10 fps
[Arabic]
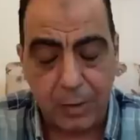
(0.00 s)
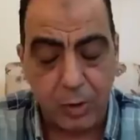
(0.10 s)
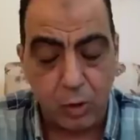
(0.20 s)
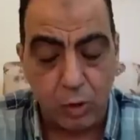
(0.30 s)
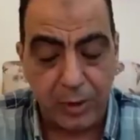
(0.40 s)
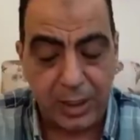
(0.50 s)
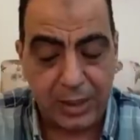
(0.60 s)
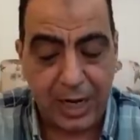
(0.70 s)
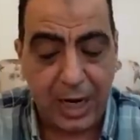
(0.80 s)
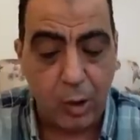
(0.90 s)
من نجوم النادي
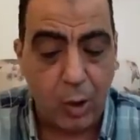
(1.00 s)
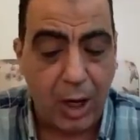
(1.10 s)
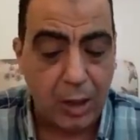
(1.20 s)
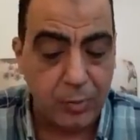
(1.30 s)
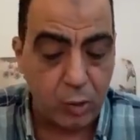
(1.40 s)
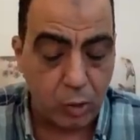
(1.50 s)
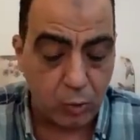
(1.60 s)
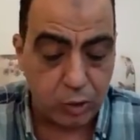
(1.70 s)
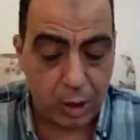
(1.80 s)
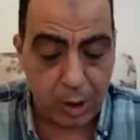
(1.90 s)
الاهلي وواحد من نجوم
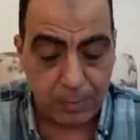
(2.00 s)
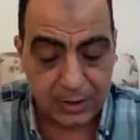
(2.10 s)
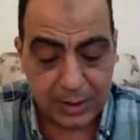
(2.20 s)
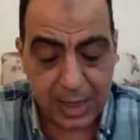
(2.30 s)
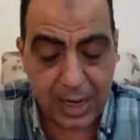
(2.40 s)
منتخب مصر